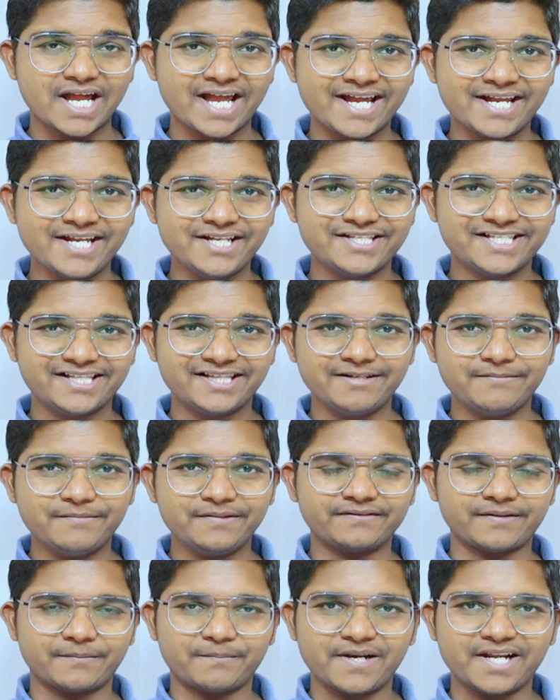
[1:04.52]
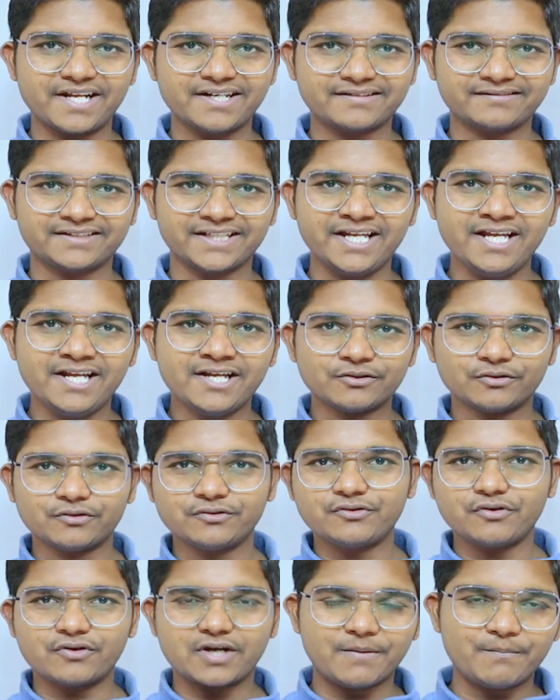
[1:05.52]
गया है जितने भी सप्लायर्स थे तो
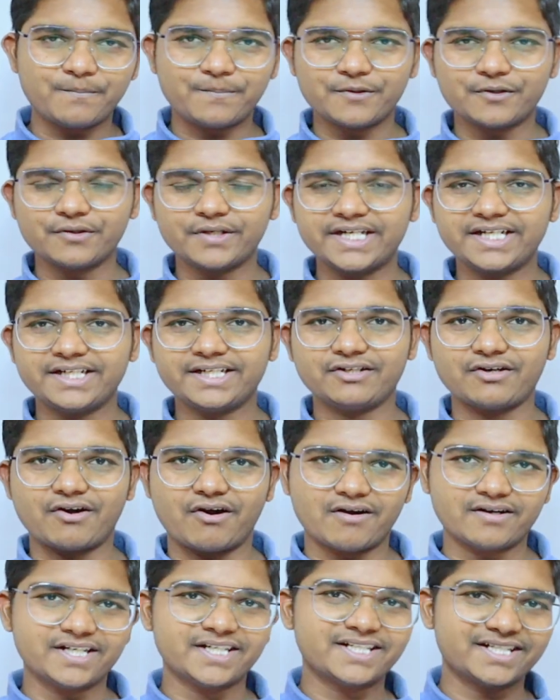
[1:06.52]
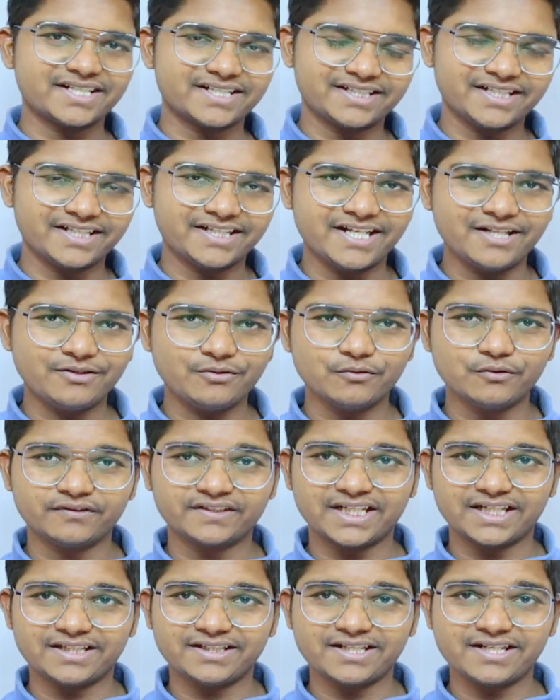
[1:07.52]
जो कंपोनेंट ऑर्डर करते थे तो
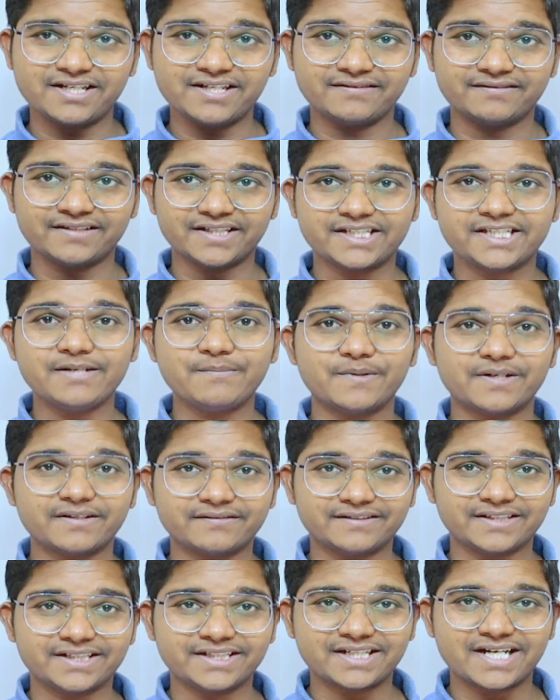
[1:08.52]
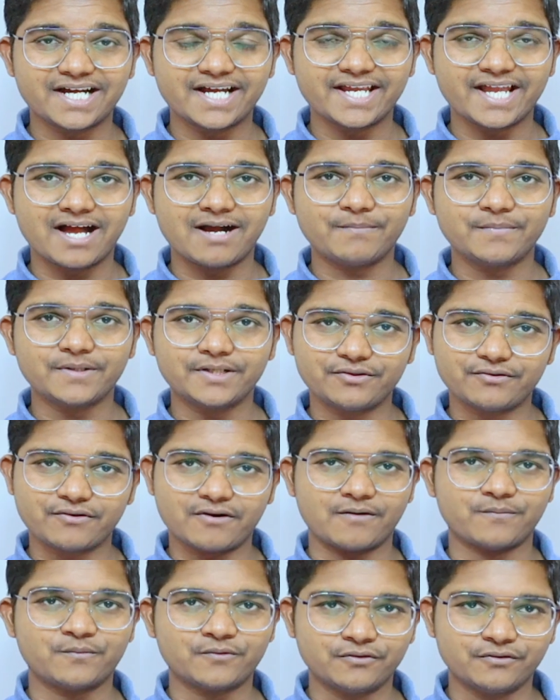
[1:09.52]
उसके अंदर 60 परसेंट का यहाँ पर
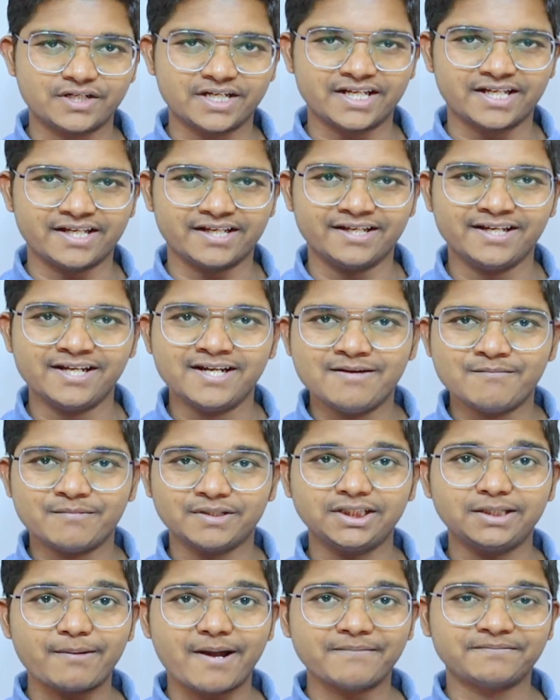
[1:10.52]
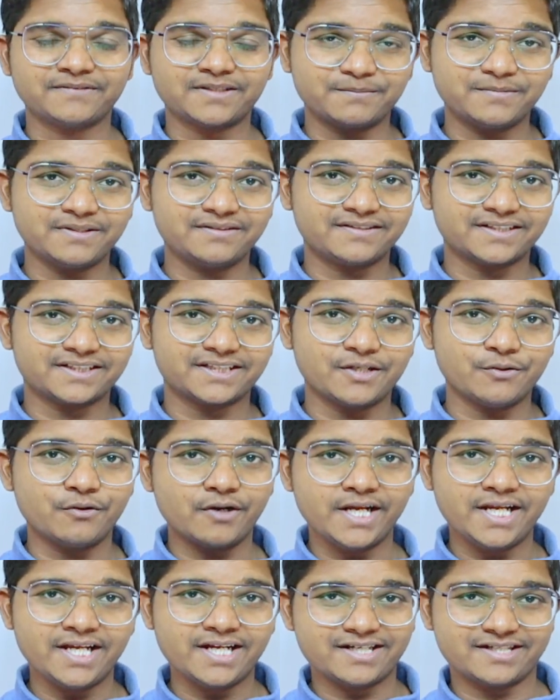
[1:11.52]
ड्रॉप हो गया है मतलब आप समझ सकते हो
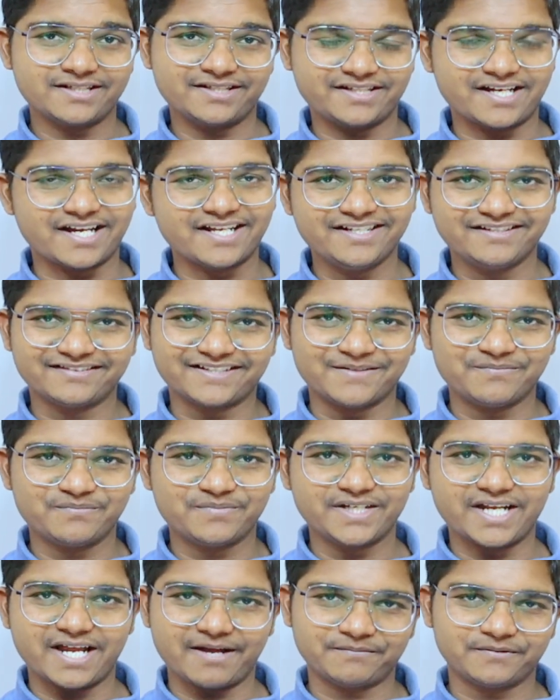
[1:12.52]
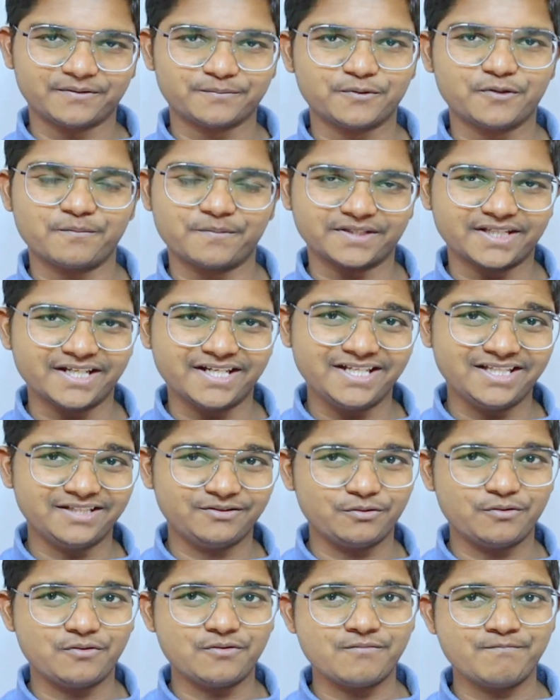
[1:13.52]
हुआई एक चाइनीज़ कंपनी आप सबको पता ही है
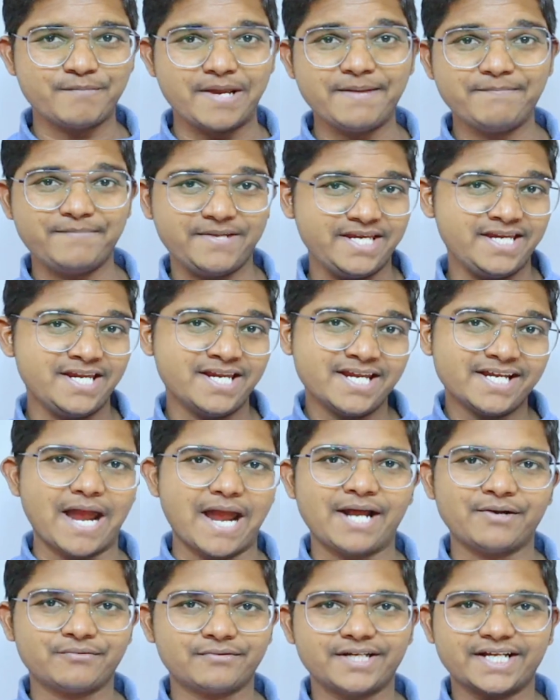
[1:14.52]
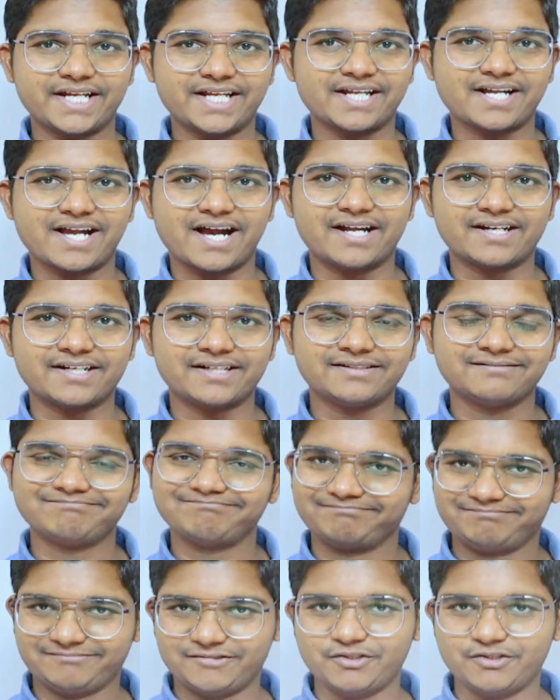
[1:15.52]
तो मे बी बैन होने के कारण